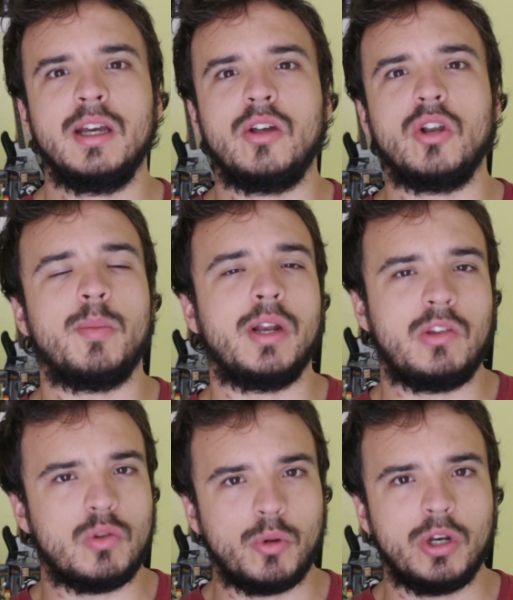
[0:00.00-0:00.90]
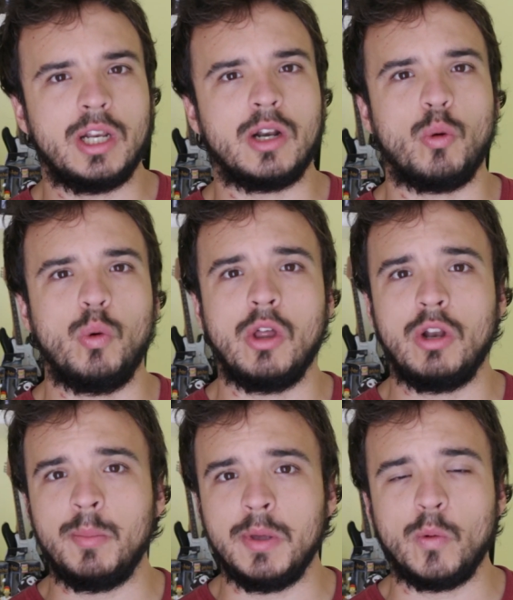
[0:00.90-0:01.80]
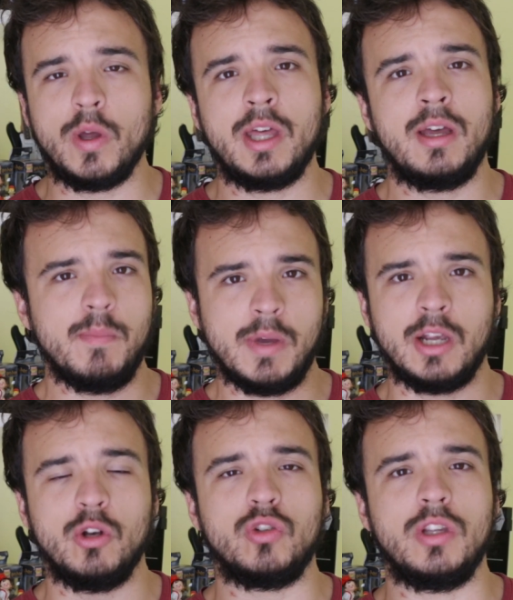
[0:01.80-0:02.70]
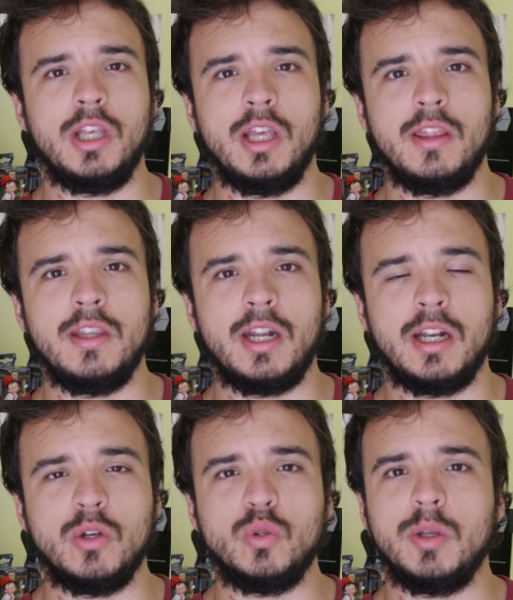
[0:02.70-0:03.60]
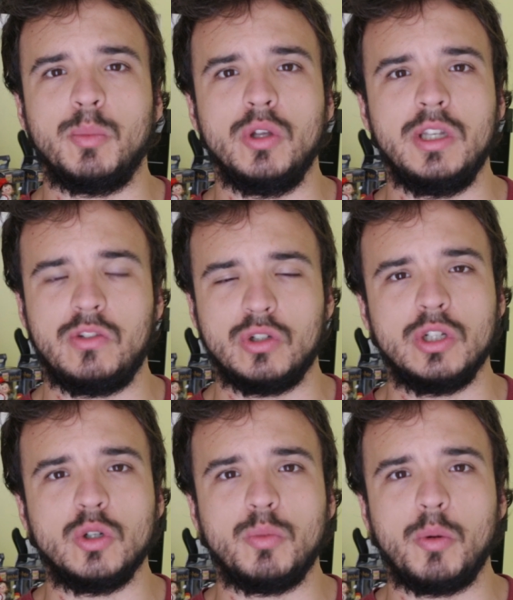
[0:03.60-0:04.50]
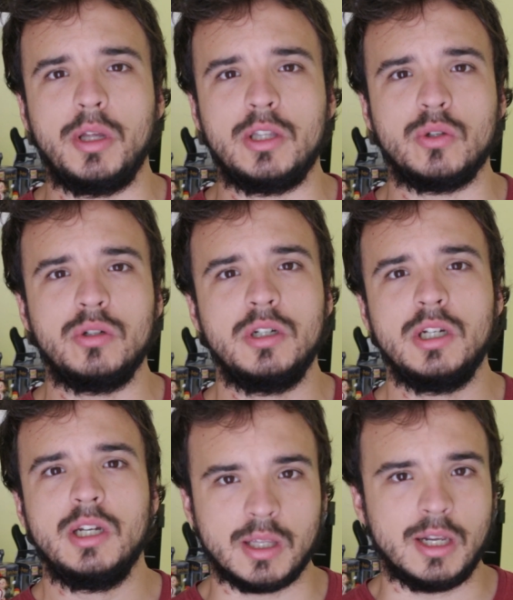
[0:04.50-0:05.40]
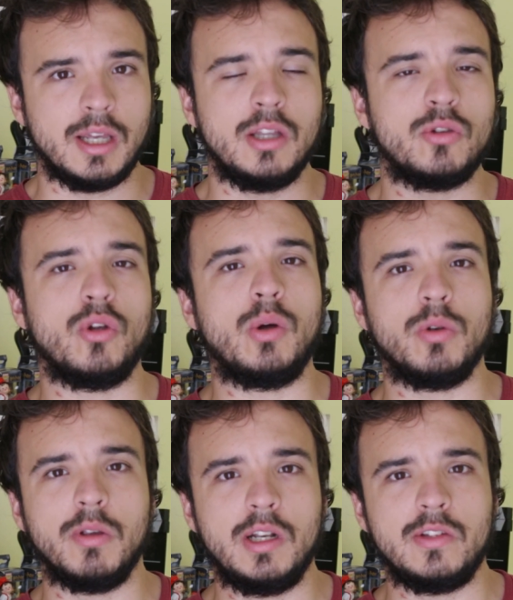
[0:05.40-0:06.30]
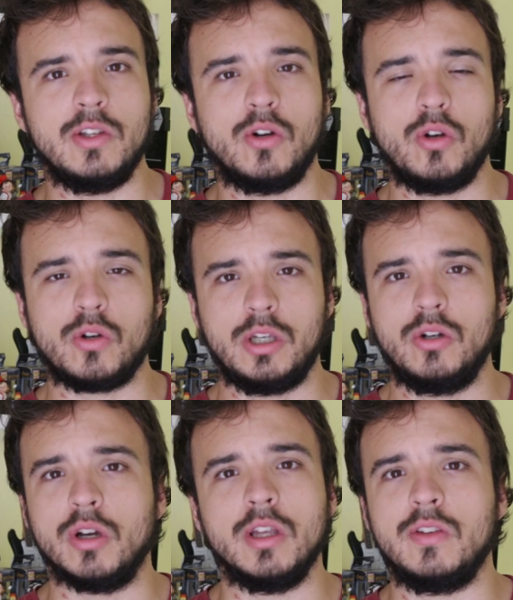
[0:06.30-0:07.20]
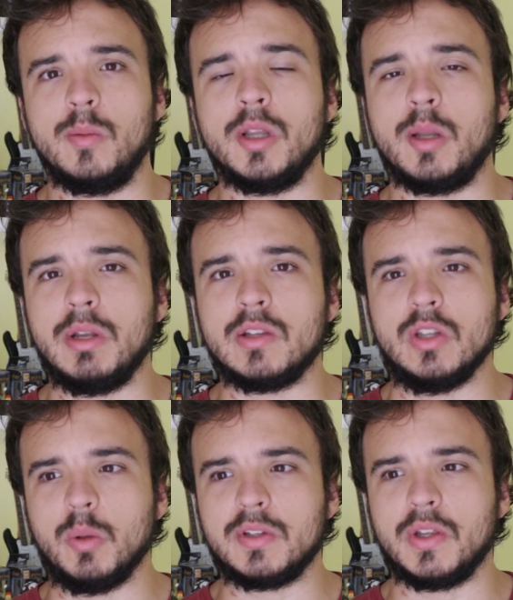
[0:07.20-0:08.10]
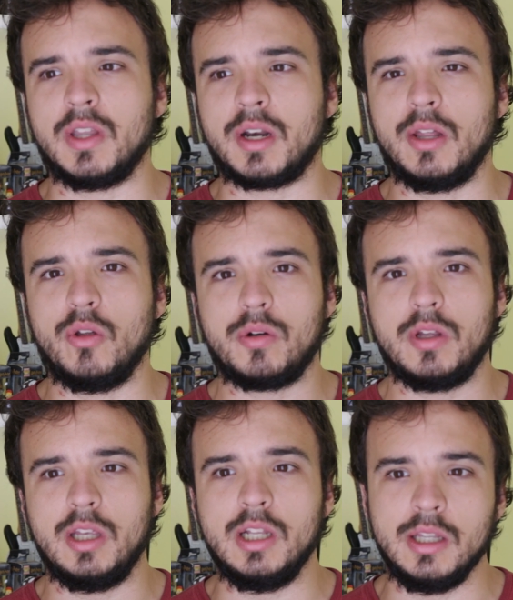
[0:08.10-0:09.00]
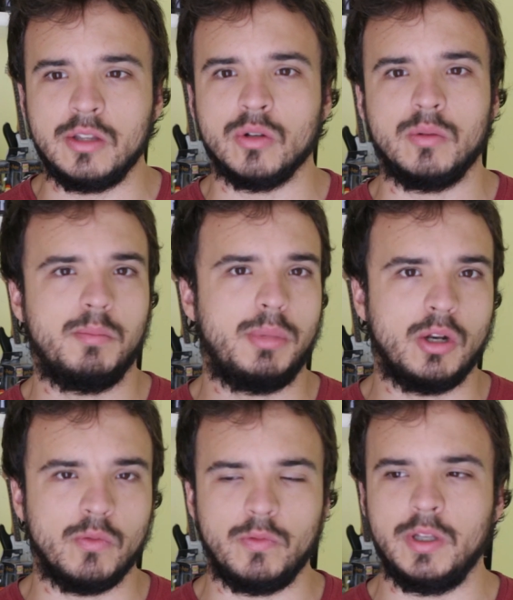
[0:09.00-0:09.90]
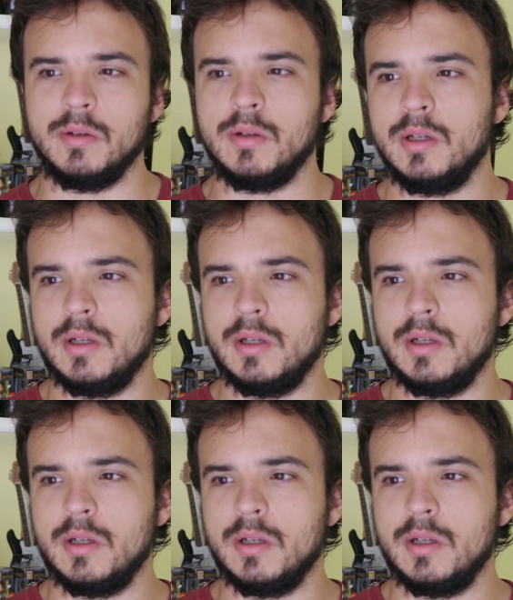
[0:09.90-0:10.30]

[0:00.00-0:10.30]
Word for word: Creo que para eso podrían haber jugado la ambigüedad, a que no se diera ningún tipo de indicio en ningún momento, que quede todo a un nivel psicológico que siempre termina siendo más aterrador y listo. Pero en fin.